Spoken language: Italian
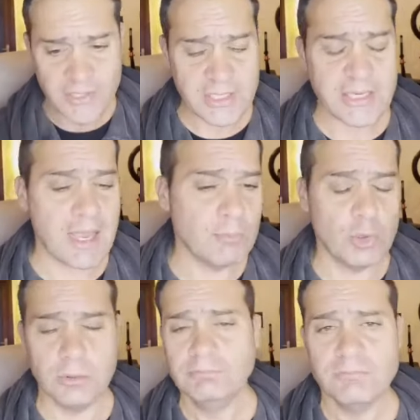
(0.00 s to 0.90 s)

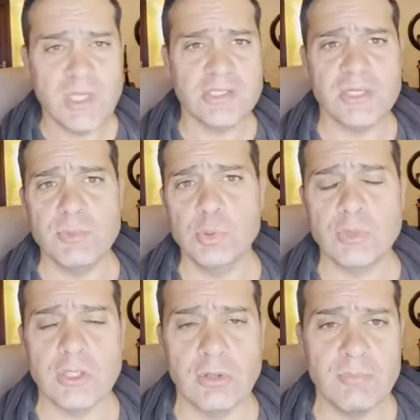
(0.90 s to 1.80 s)
dedichiamo 10
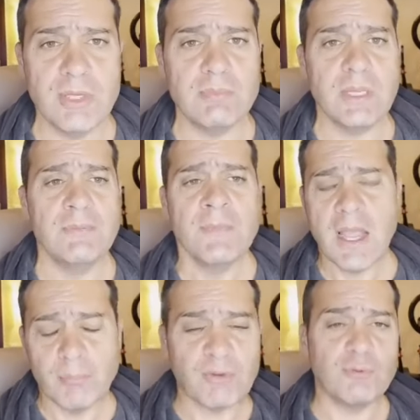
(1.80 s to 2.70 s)
minuti con le bimbe
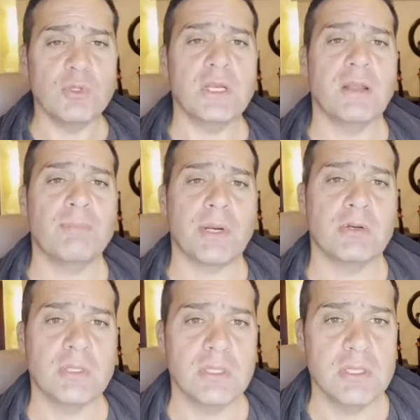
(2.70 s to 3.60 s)
a approfondire la
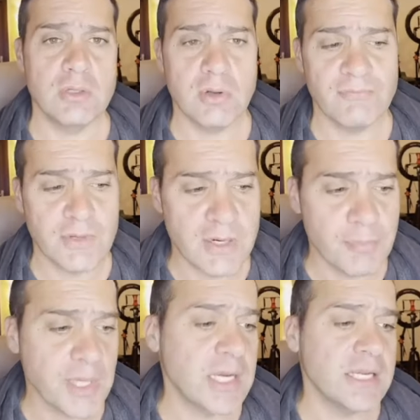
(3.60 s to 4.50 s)
parola di Dio, a fare una
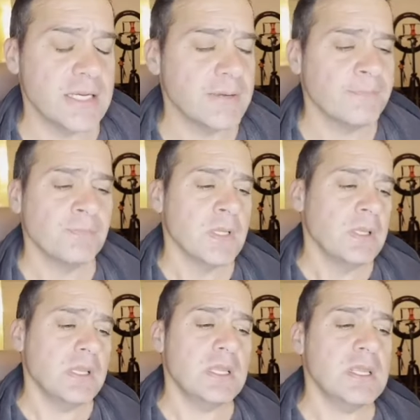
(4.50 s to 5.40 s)
pregherina
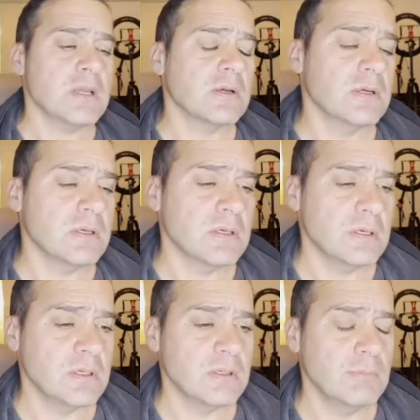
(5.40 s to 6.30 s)
e eh,
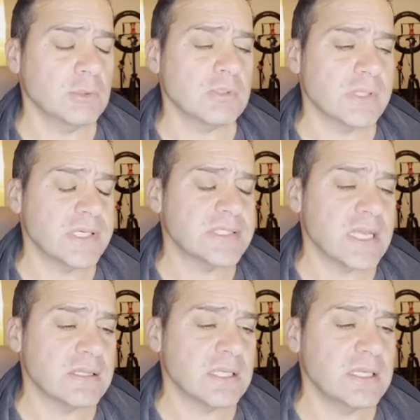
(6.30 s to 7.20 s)
molto
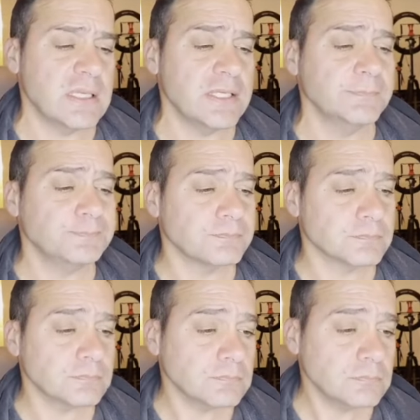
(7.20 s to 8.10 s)
interessante che
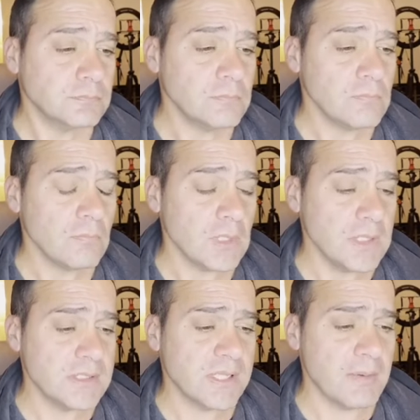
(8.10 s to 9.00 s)

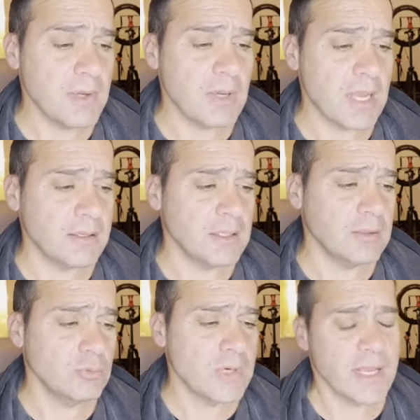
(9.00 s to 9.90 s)

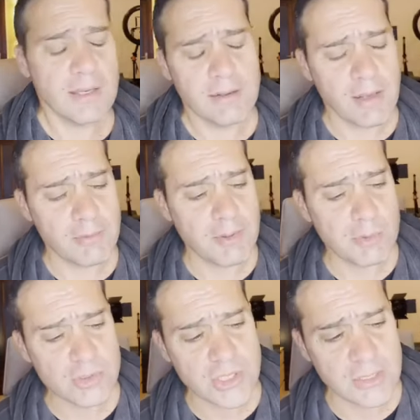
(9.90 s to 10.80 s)
stava, eh, una,
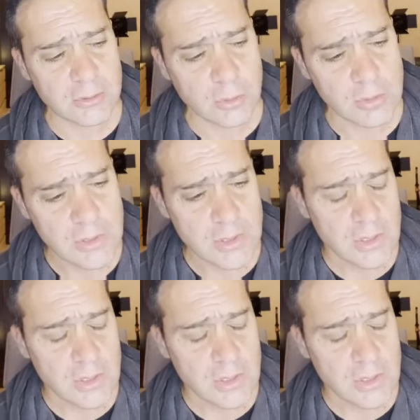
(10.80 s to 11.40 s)
avevano scelto